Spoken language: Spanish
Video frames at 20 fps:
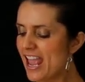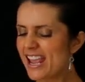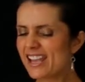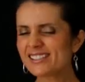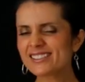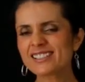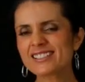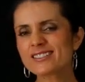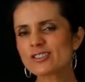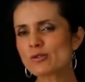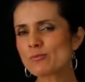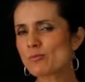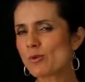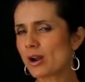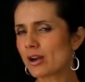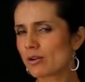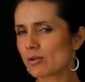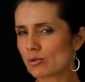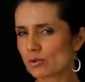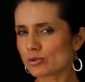Este es como
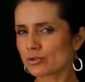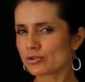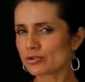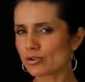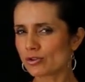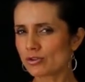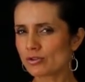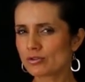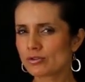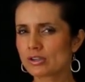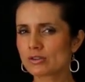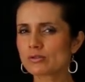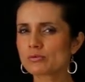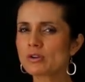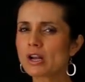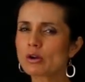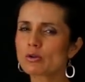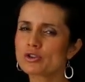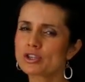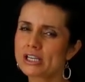al gusto,
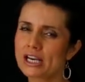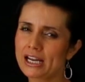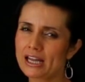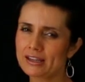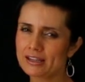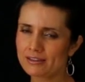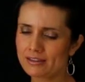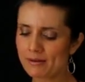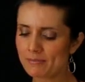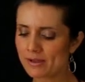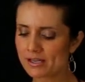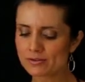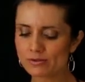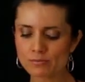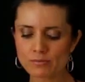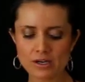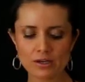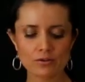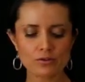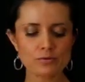una cucharadita más o
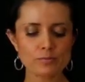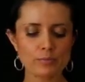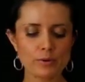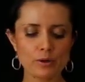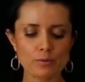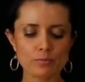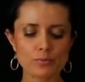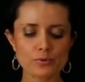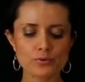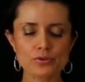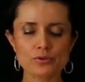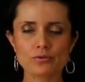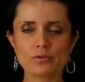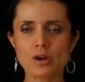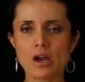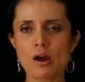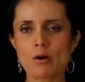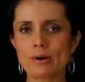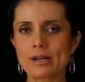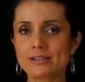menos, pero pues
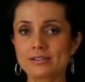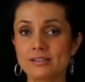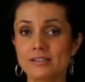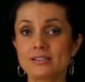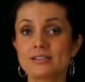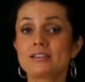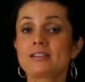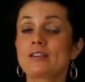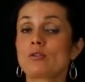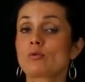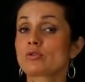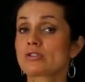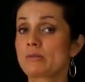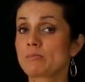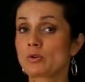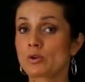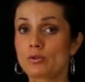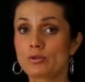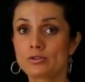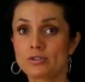ahora sí, si te gusta
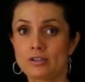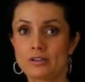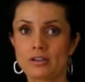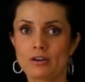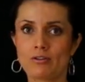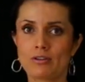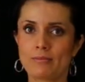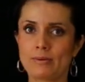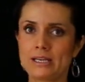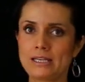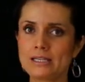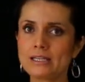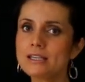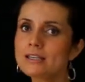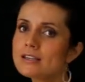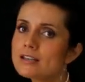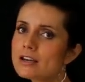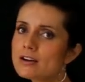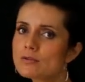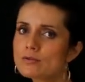muy concentrado de
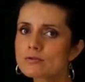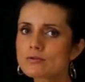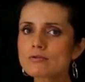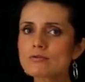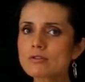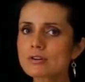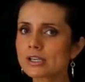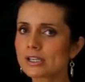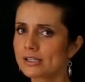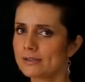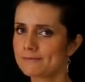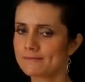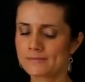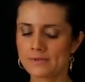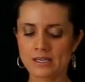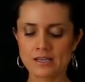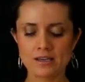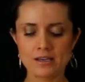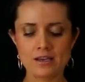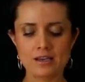vainilla o no, ahí
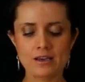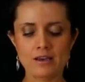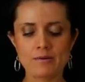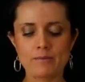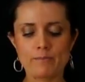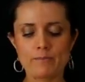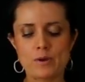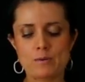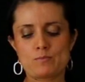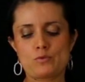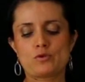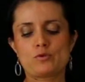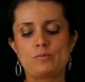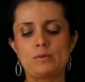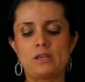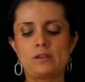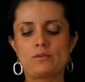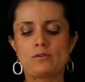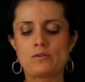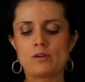vamos
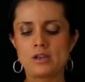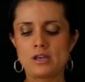bien.